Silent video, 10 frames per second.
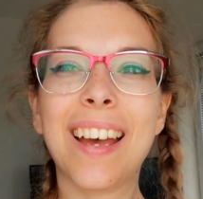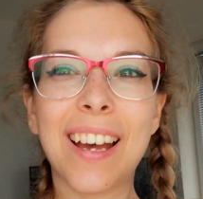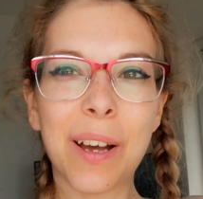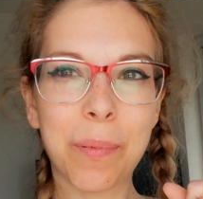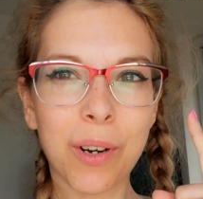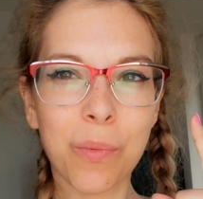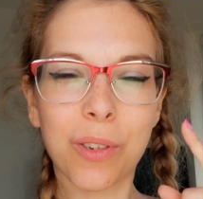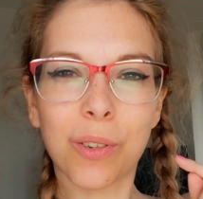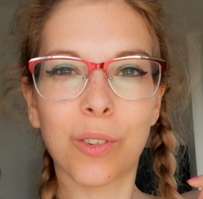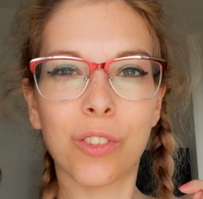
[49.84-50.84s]
Eh, però mi
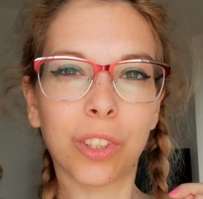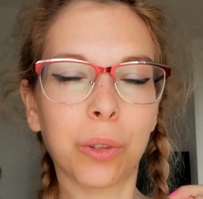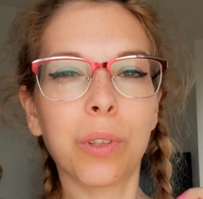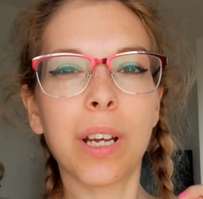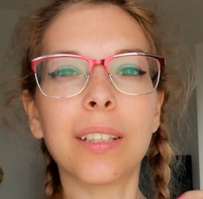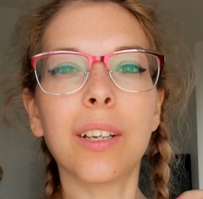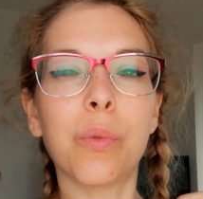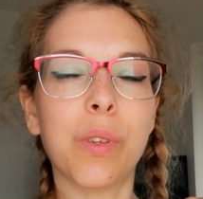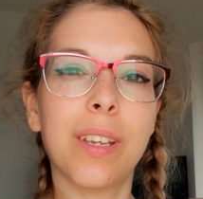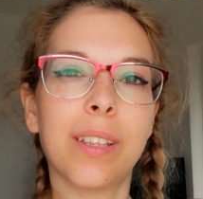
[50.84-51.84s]
sono già truccata,
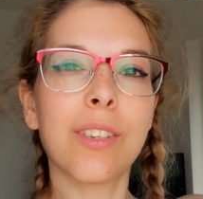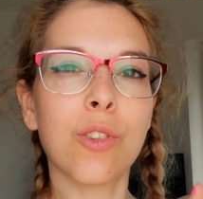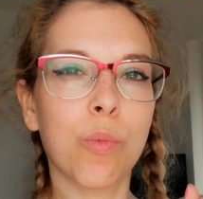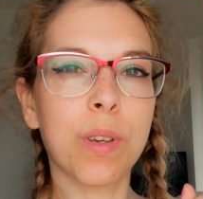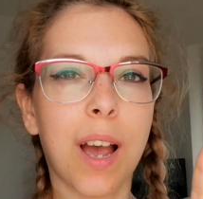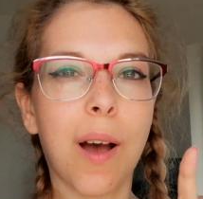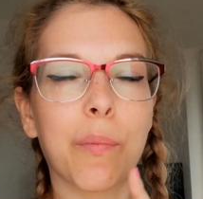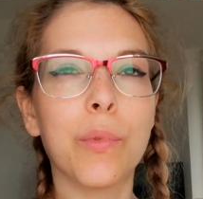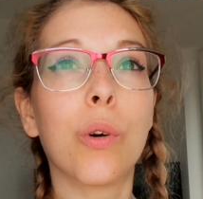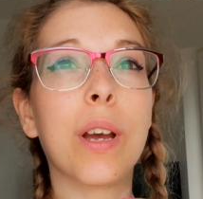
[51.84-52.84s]
quindi adesso mi
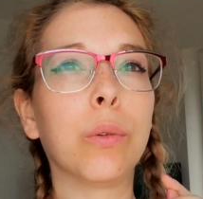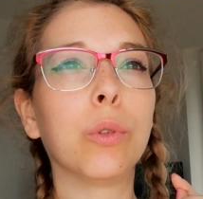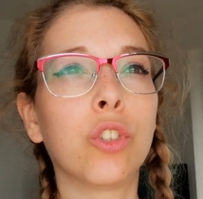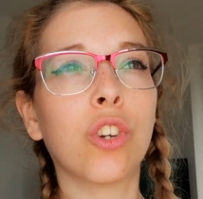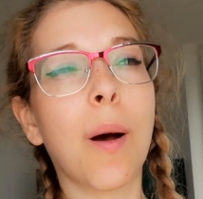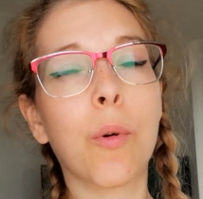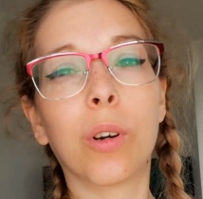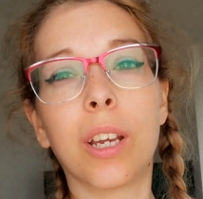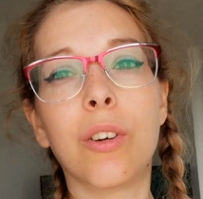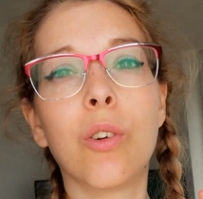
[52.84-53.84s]
cambio e
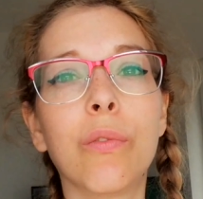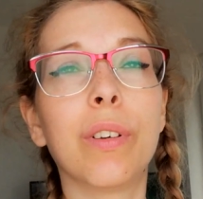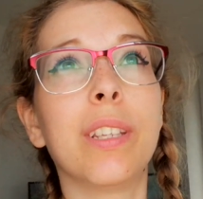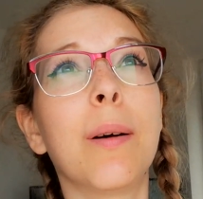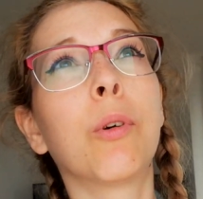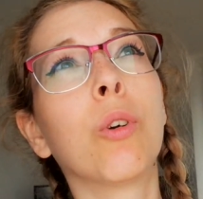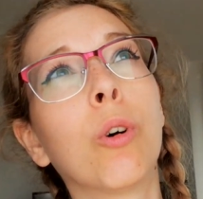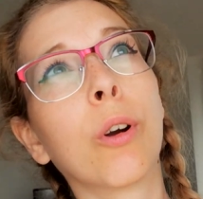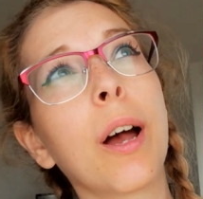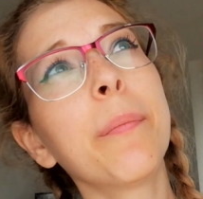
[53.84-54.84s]
usciamo che non vediamo
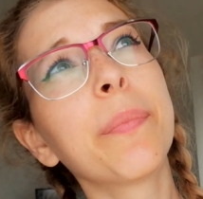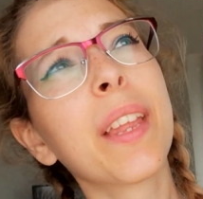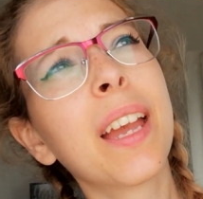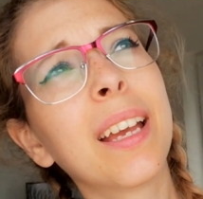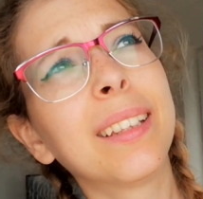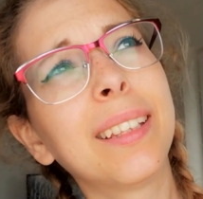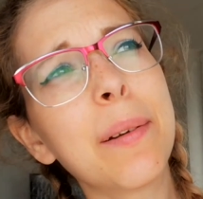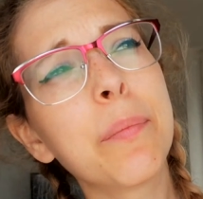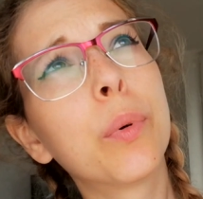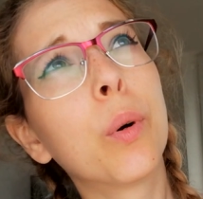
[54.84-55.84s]
l'ora,
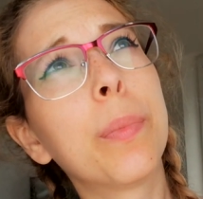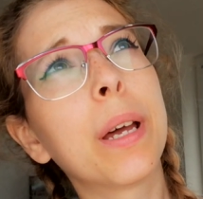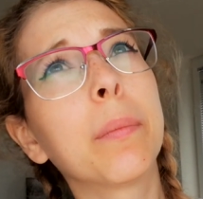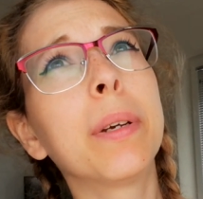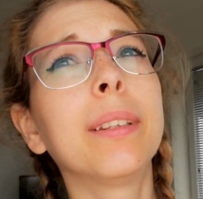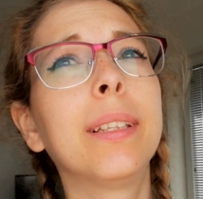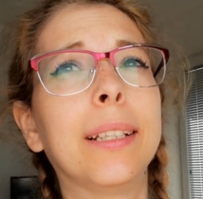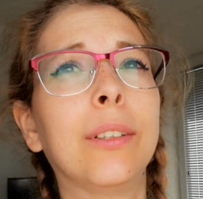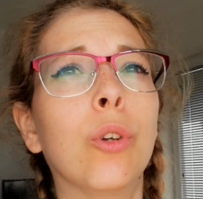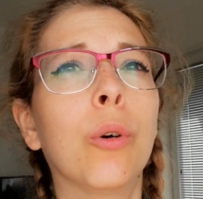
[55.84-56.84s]
tempo
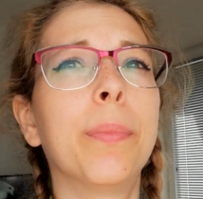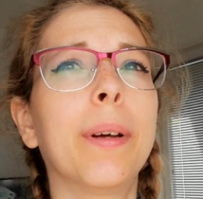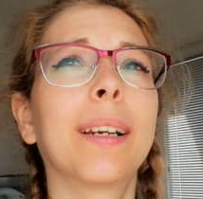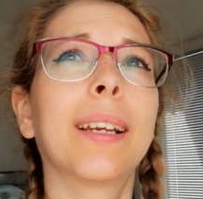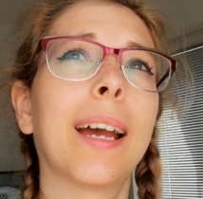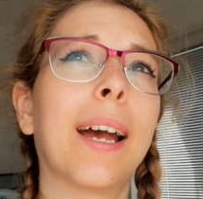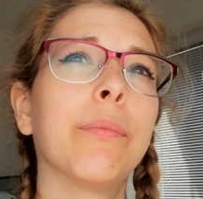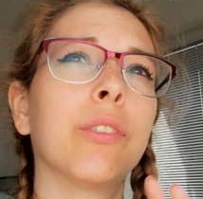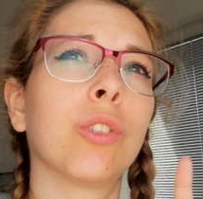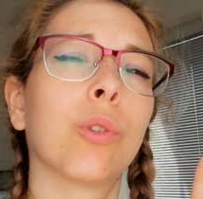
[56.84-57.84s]
permettendo perché
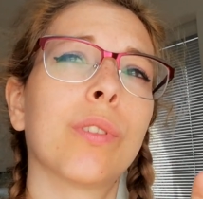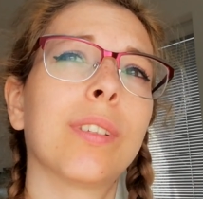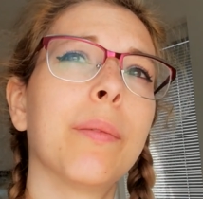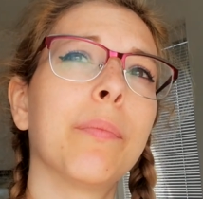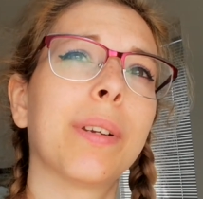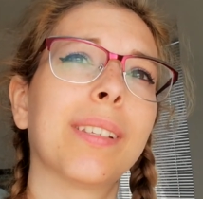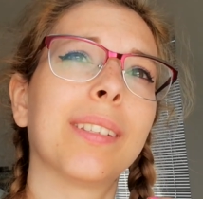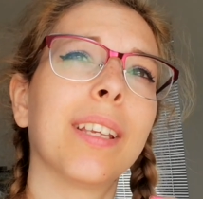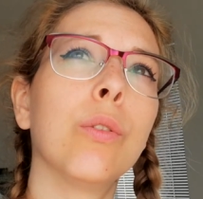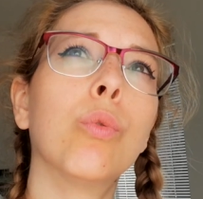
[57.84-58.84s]
ci sono sempre
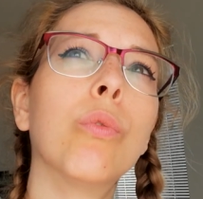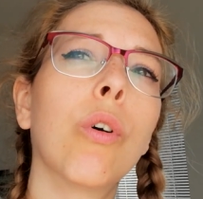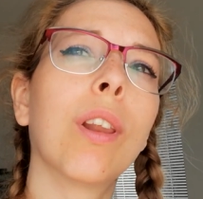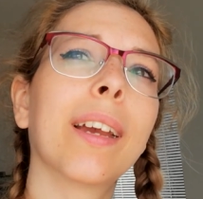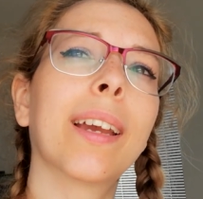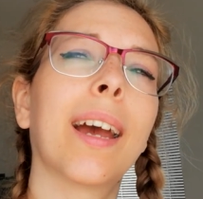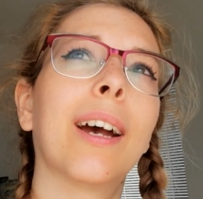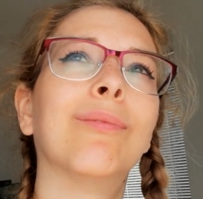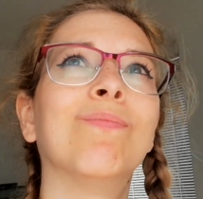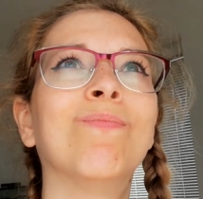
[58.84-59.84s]
ste nuvole
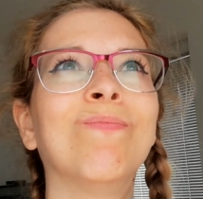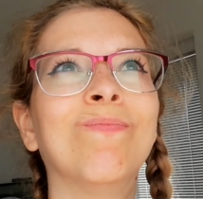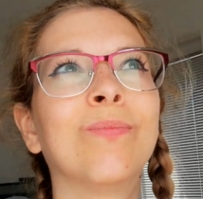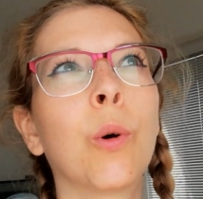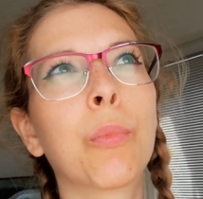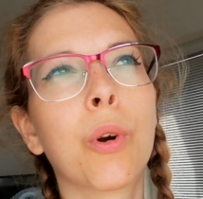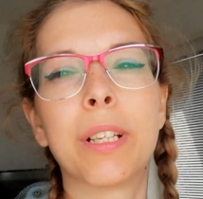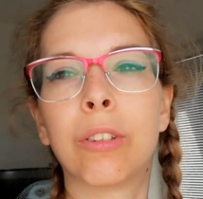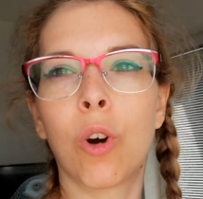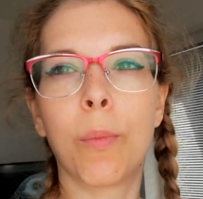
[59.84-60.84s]
che mh, mm, non
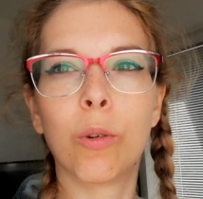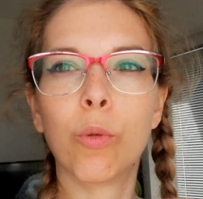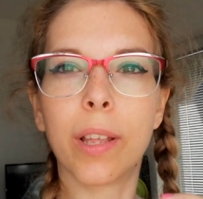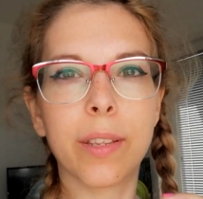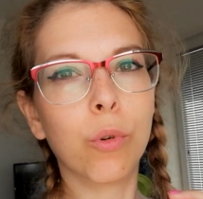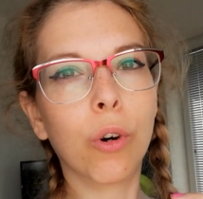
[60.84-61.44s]
promettono mai nulla di